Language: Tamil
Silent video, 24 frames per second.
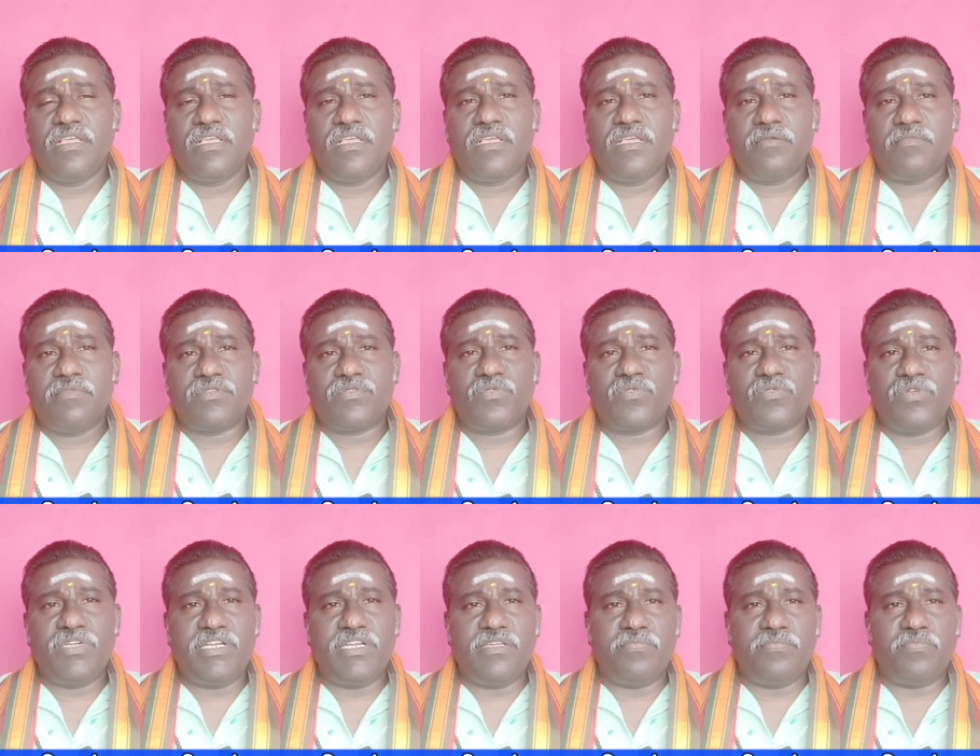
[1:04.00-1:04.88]
இப்போ
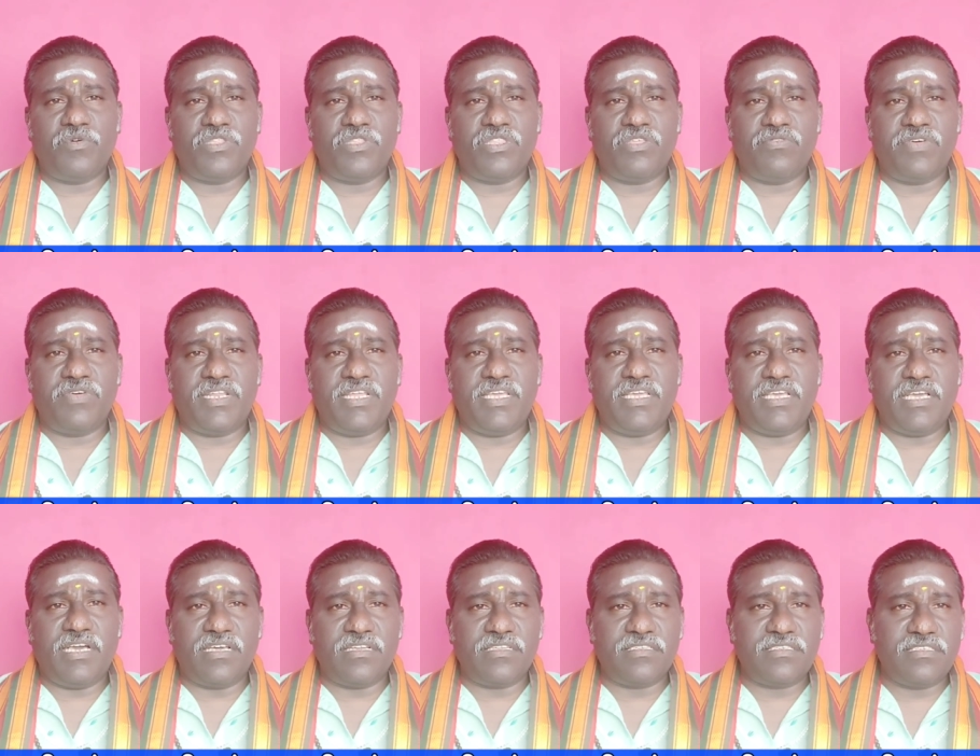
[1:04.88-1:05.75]
சூரியனை பொறுத்தவரை
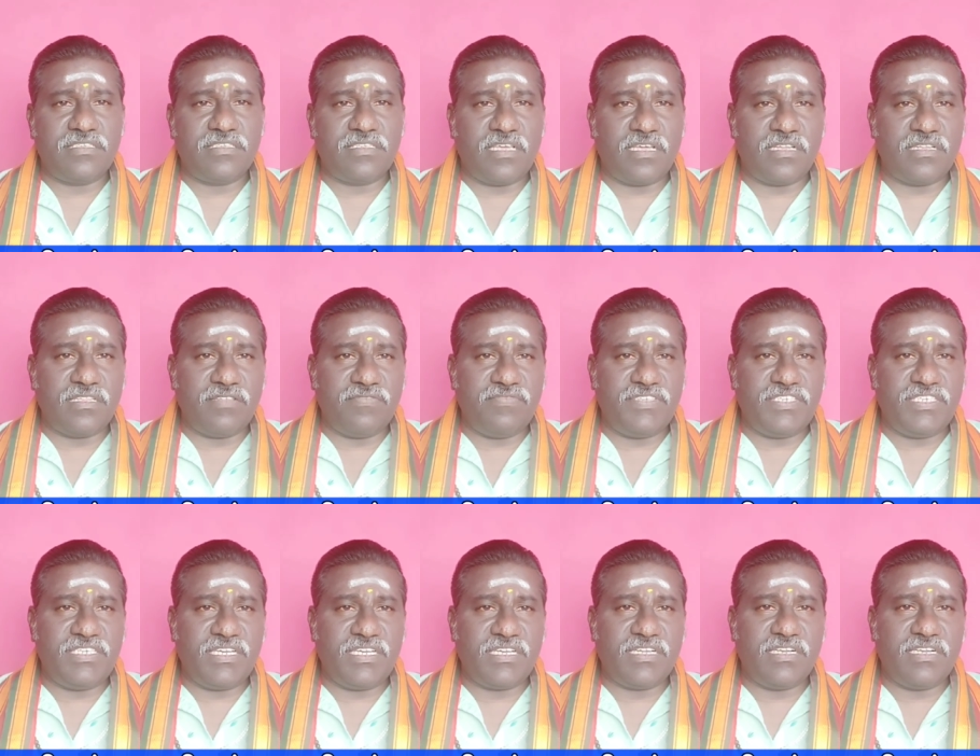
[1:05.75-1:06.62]
அரசு சார்ந்த
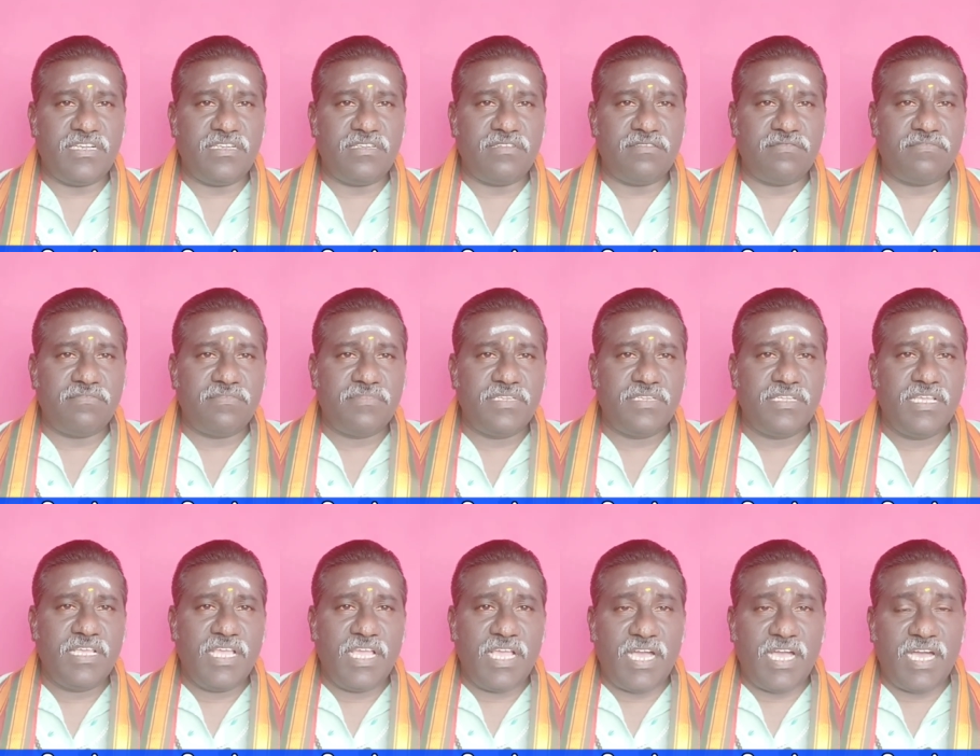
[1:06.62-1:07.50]
விஷயங்கள்
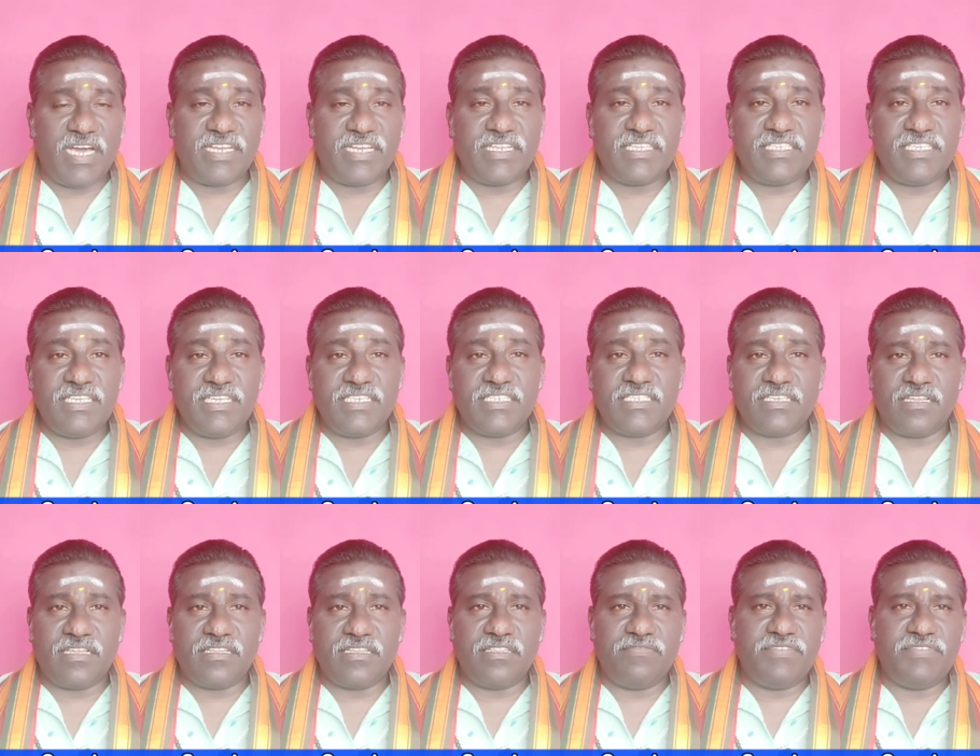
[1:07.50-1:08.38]
அரசியல்
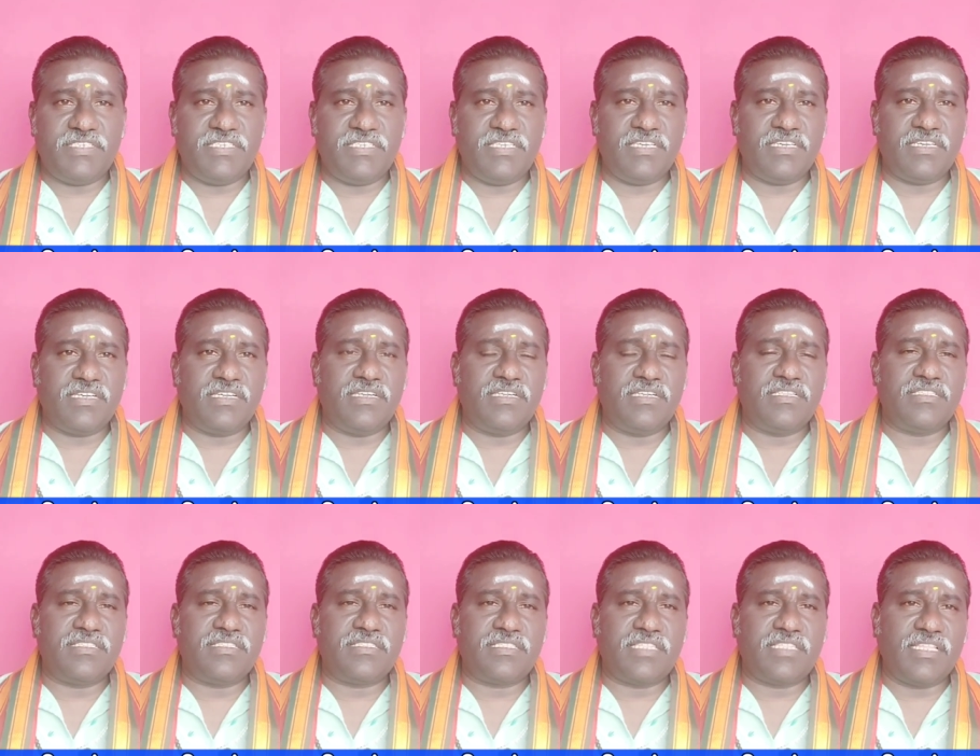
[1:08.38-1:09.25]
சார்ந்த விஷயங்கள்
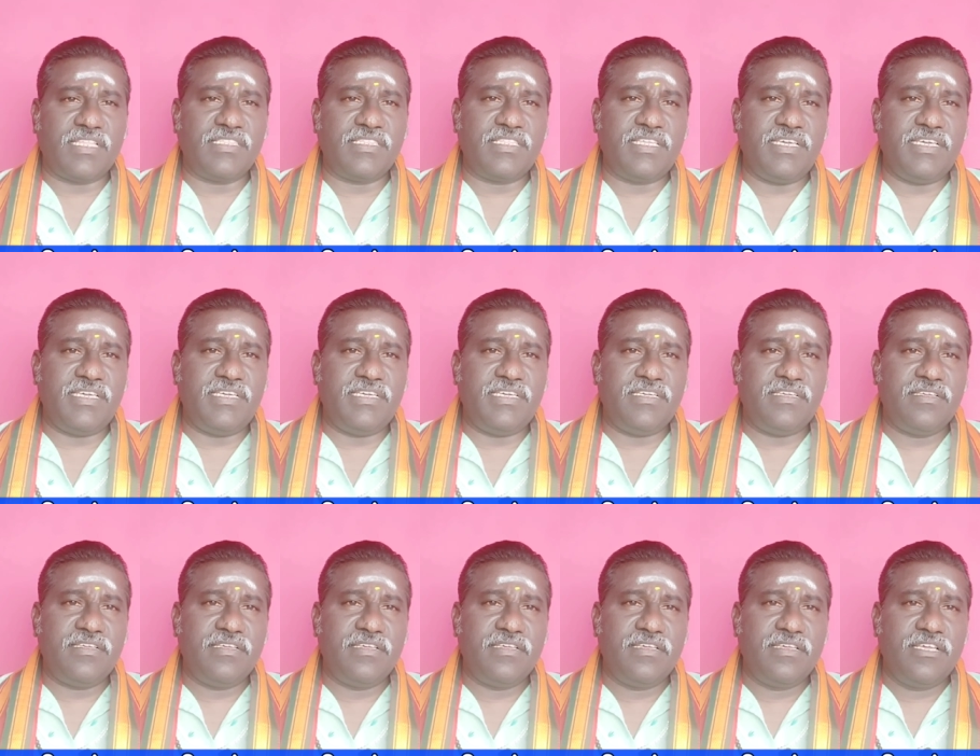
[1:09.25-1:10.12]
தந்தை
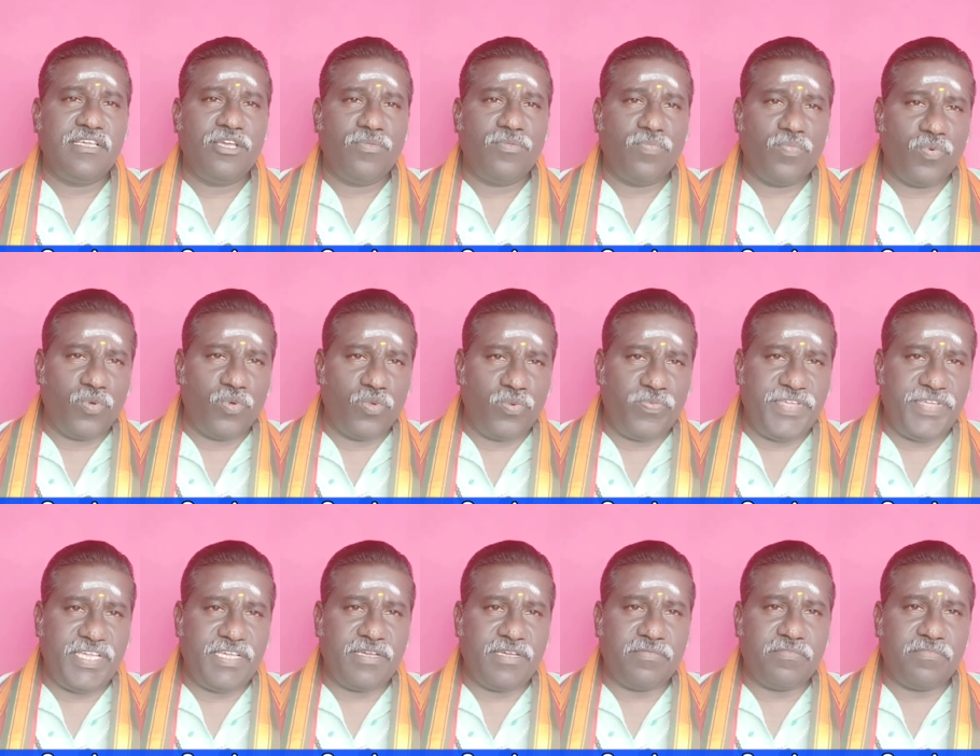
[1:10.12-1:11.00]

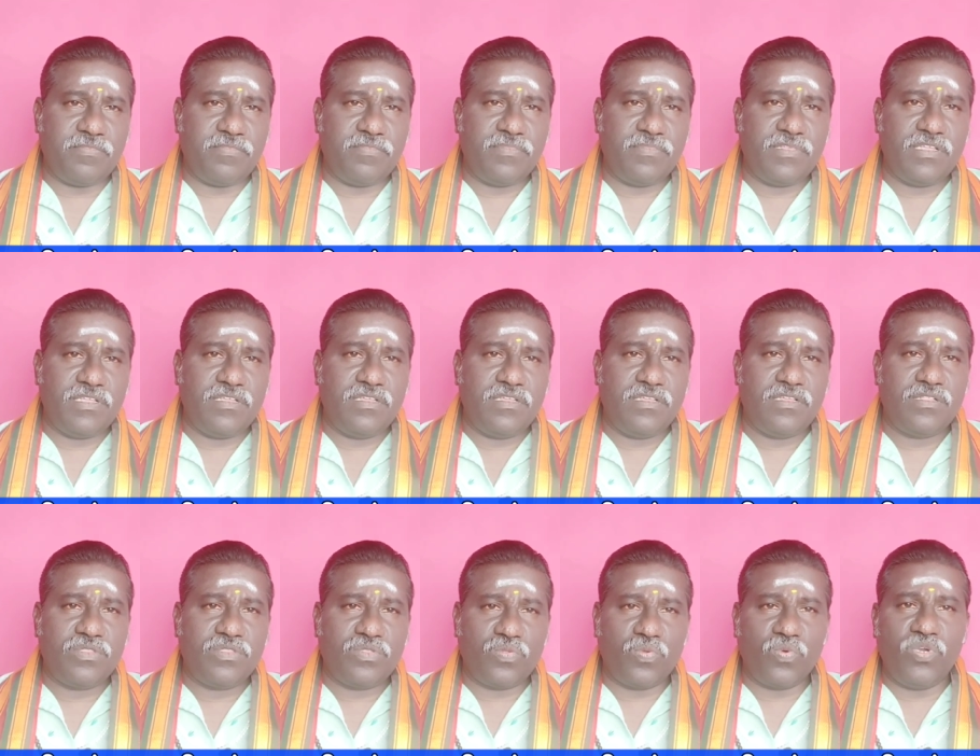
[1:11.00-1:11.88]
பூர்வீகம்
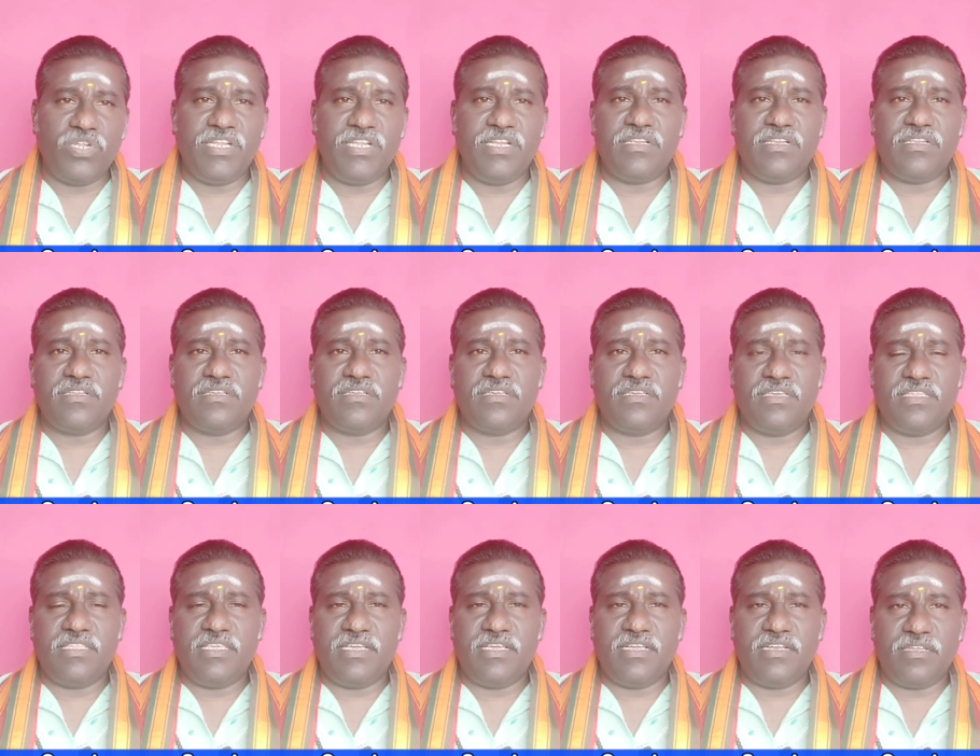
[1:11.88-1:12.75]
தொழில்
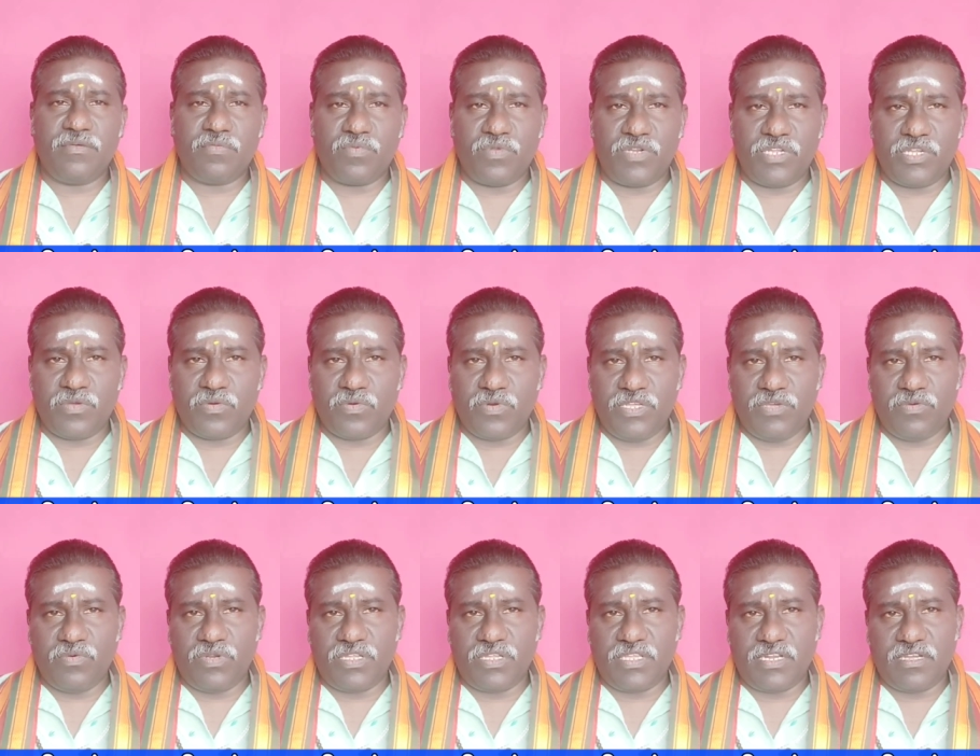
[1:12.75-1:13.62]
இதையெல்லாம் குறிக்கக்கூடிய
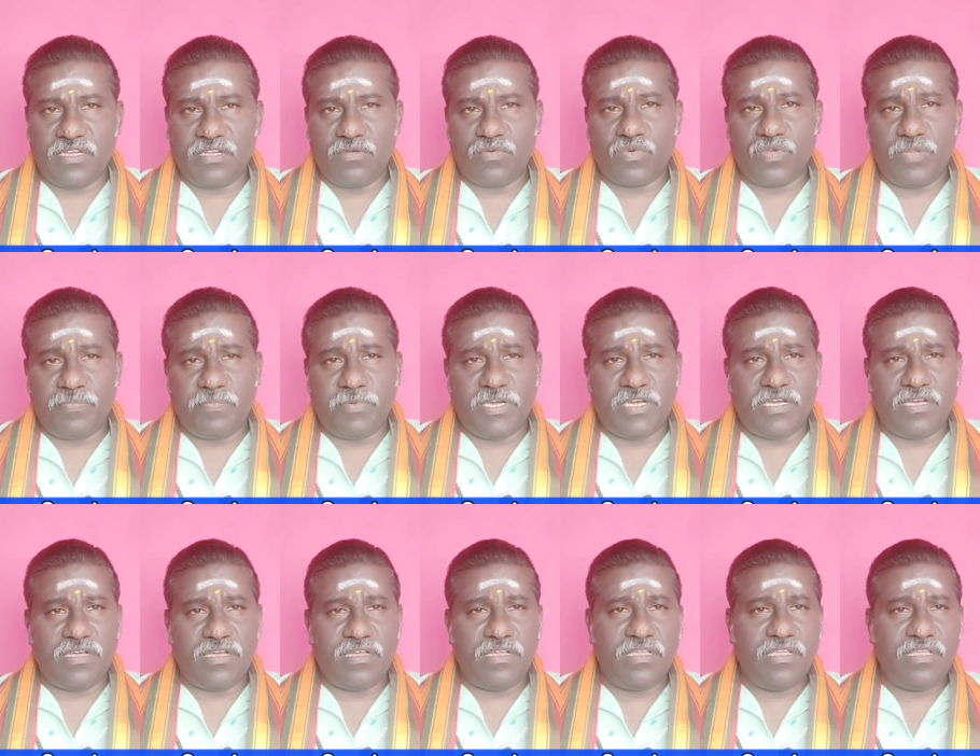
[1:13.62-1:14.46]
ஒரு கிரகம் குறிப்பாக